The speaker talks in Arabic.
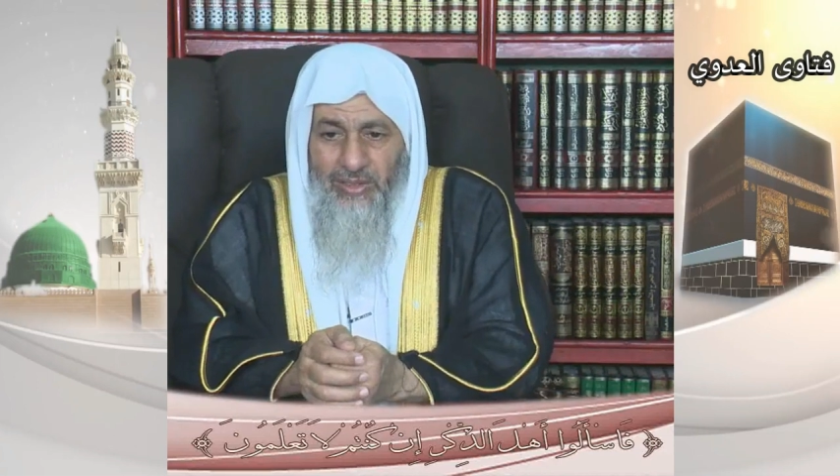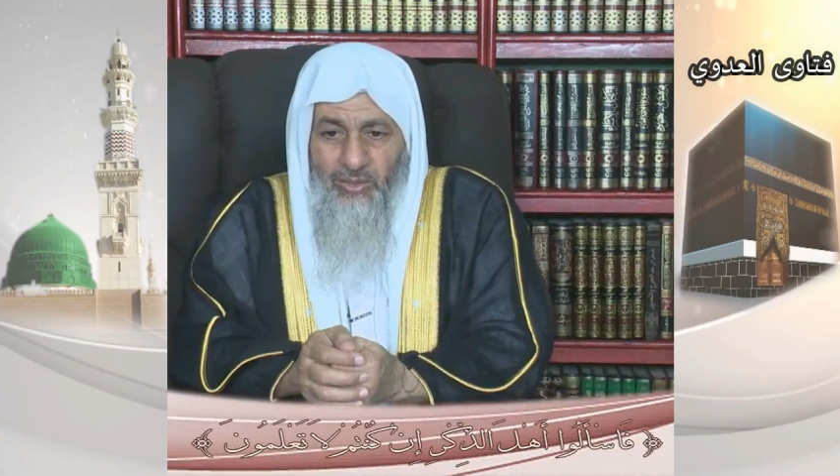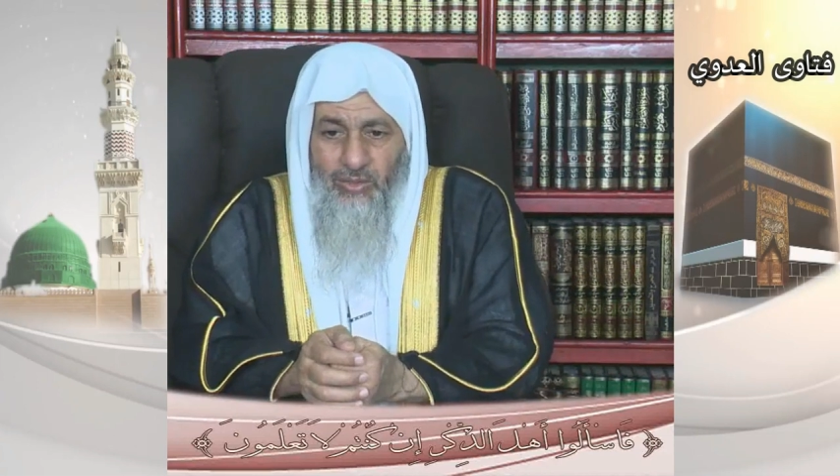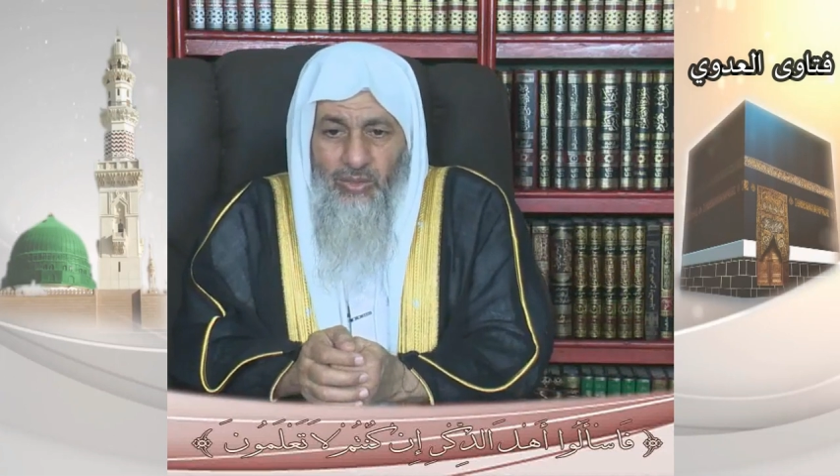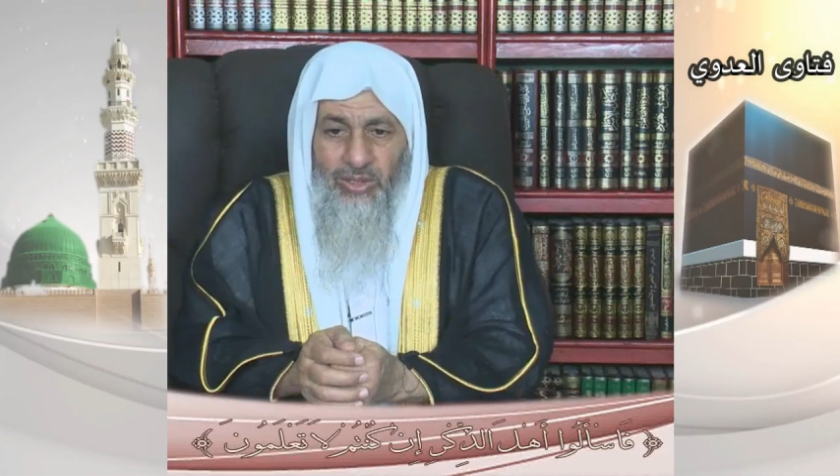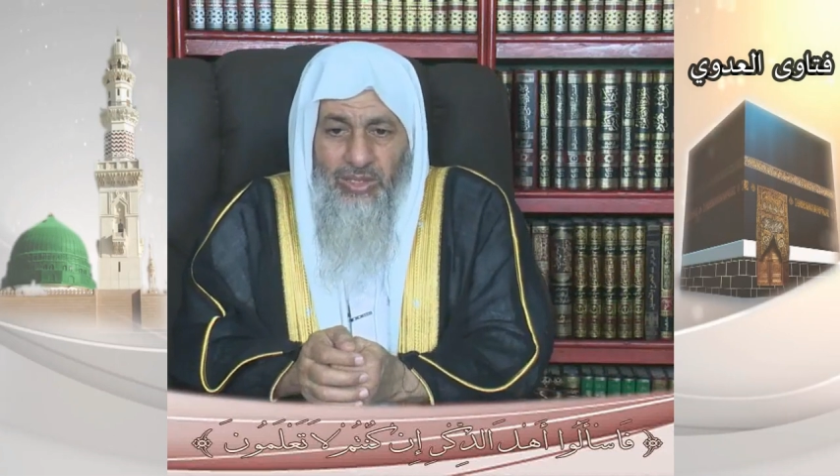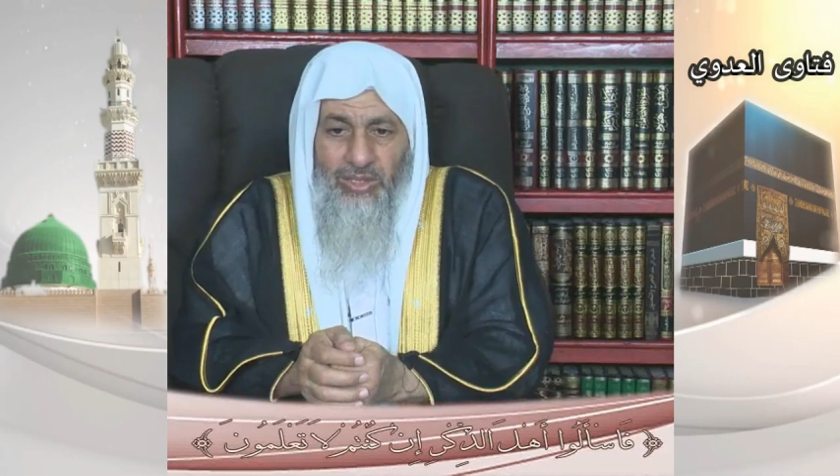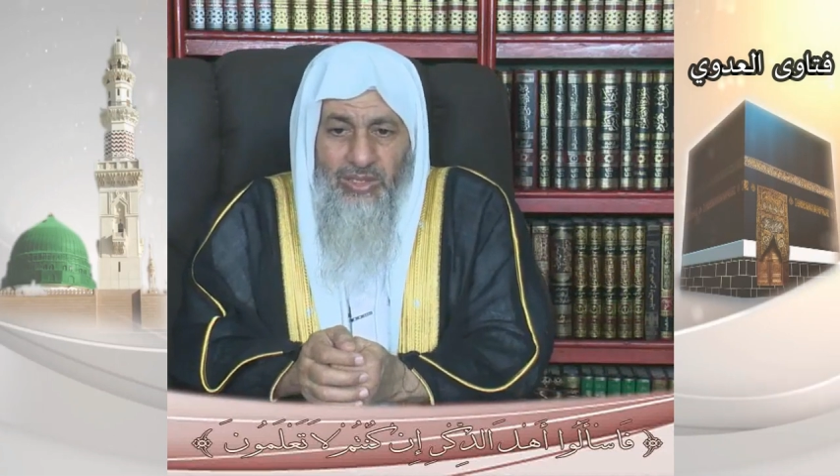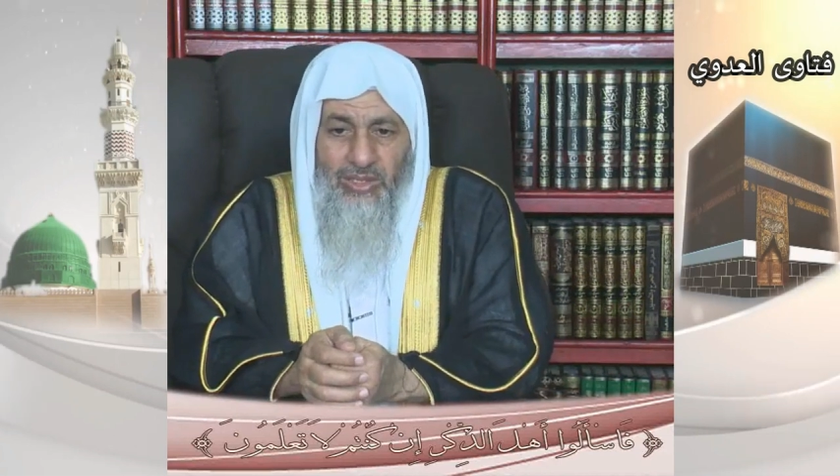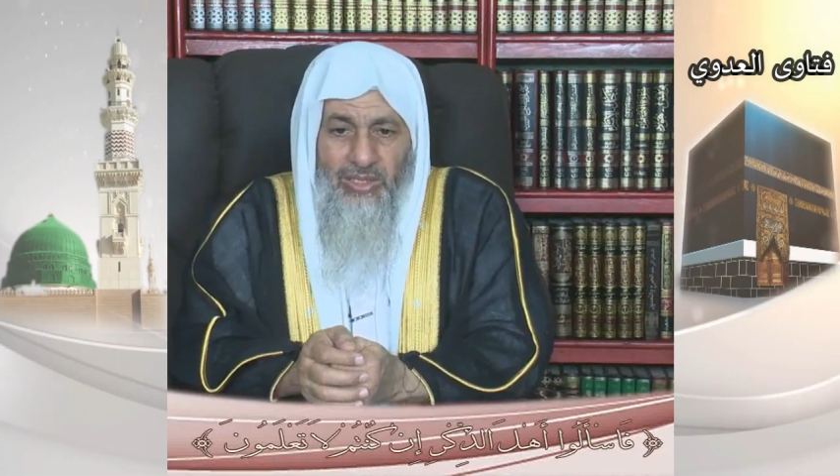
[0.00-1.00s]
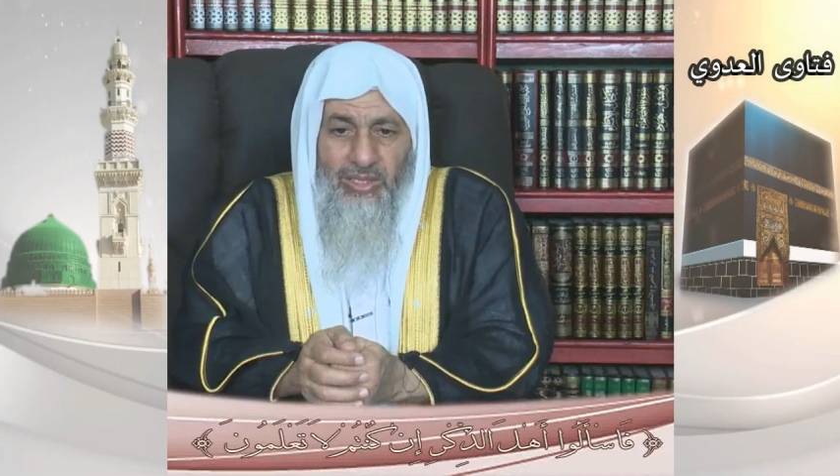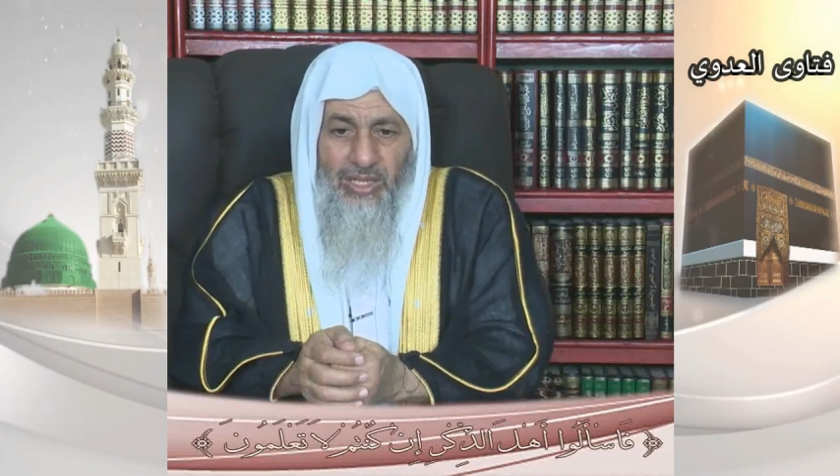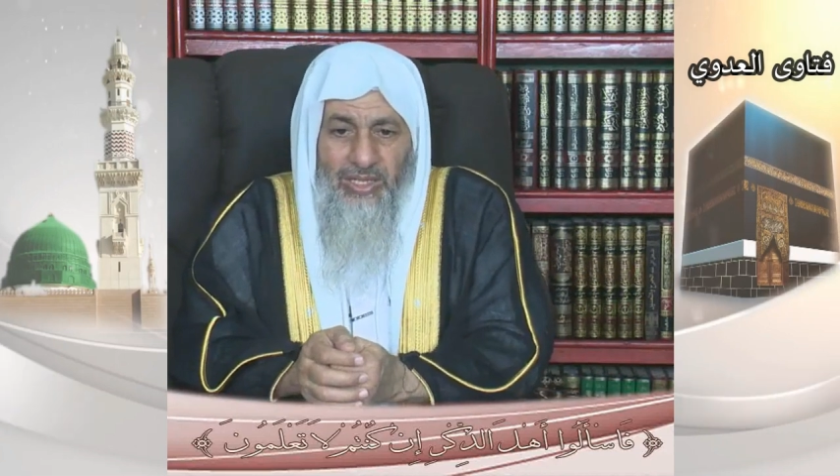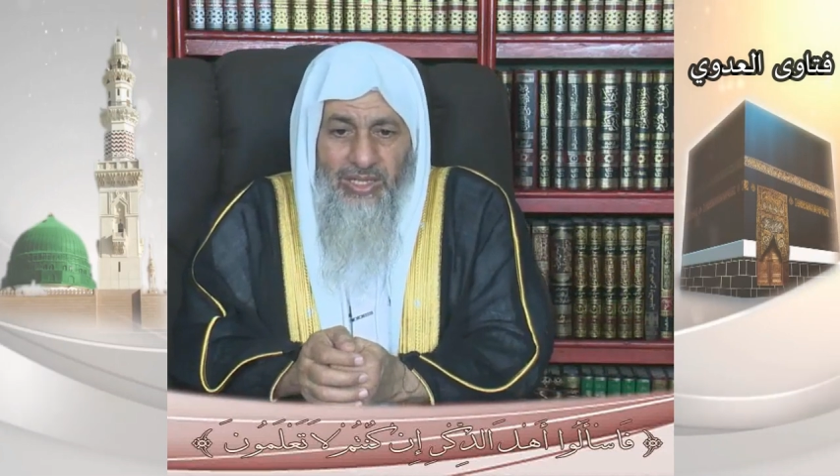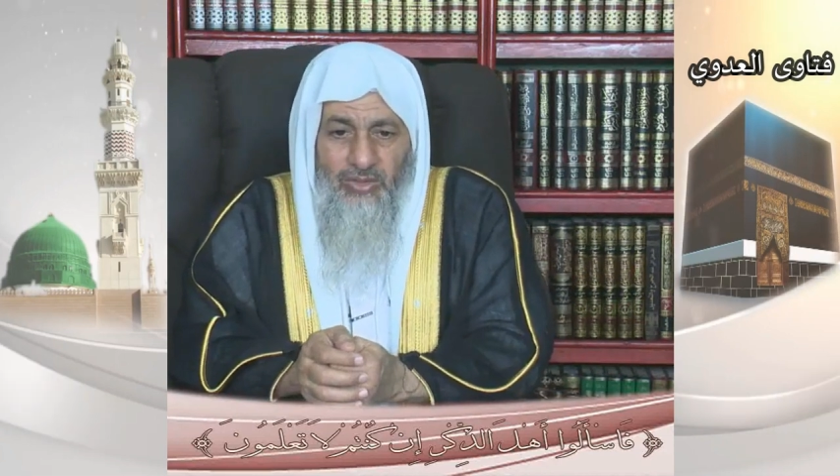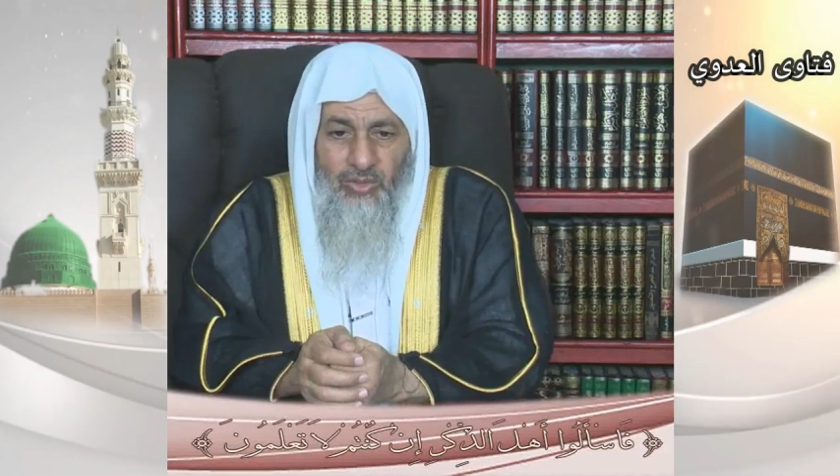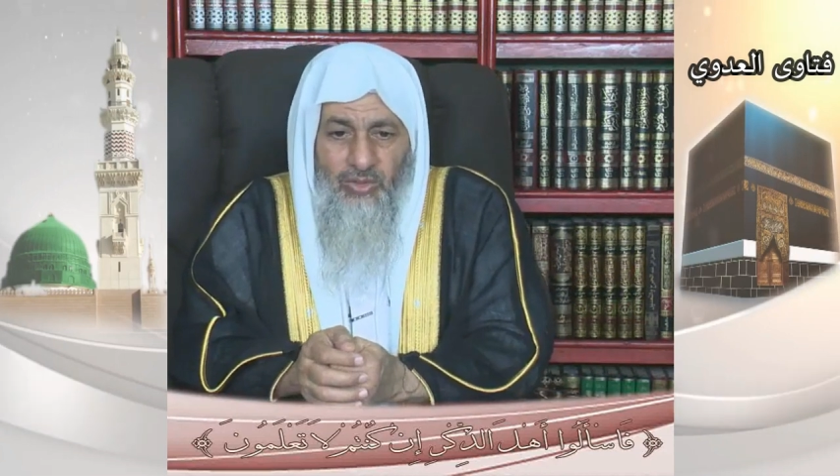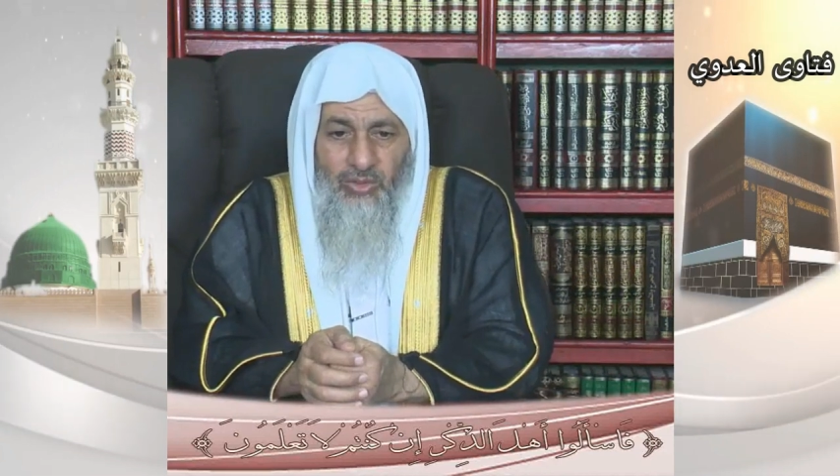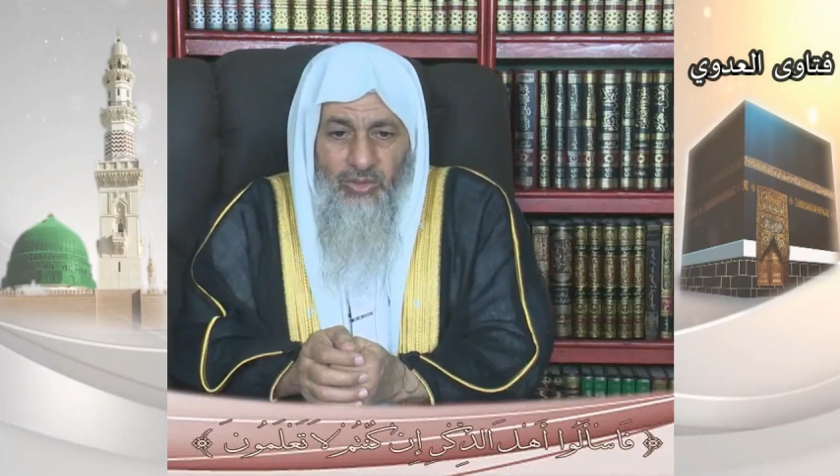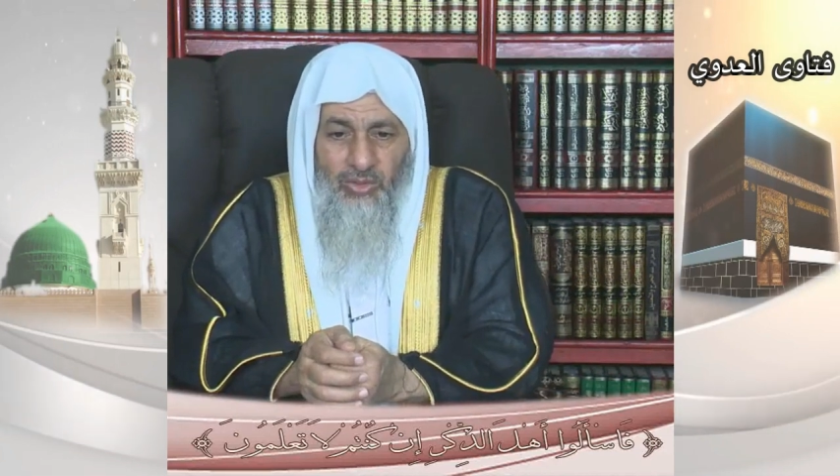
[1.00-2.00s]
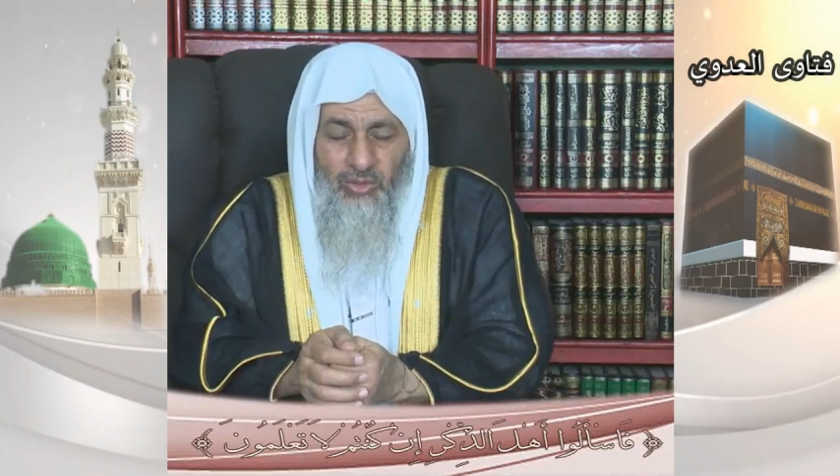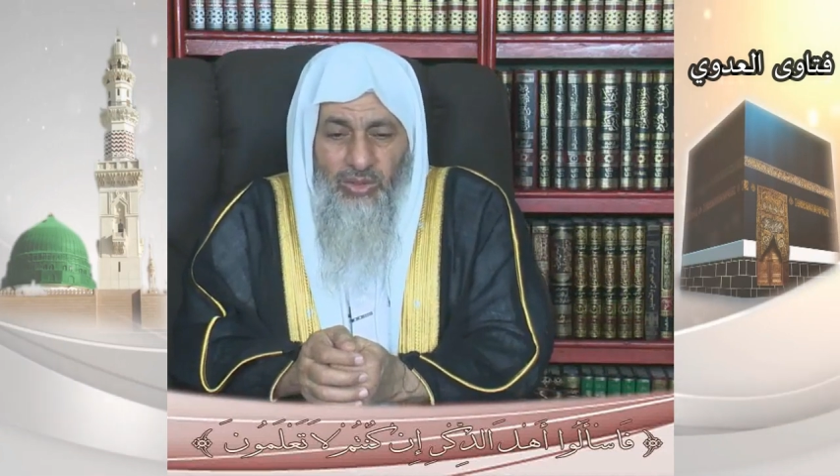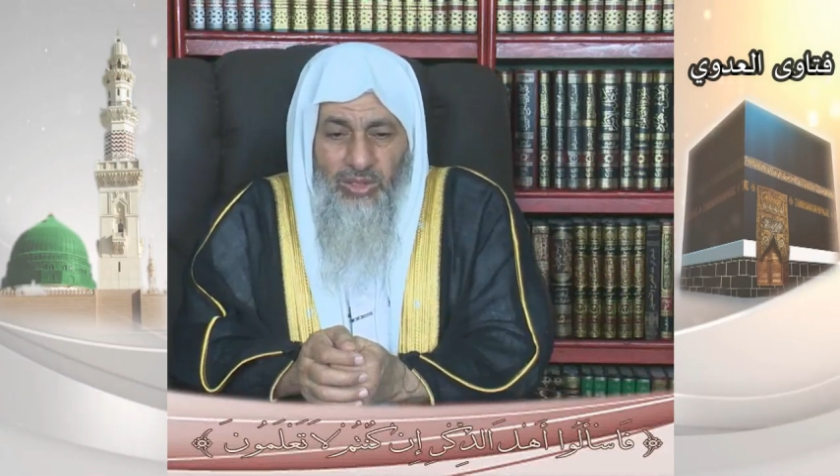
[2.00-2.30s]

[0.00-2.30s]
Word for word: يقول هل يجوز دخول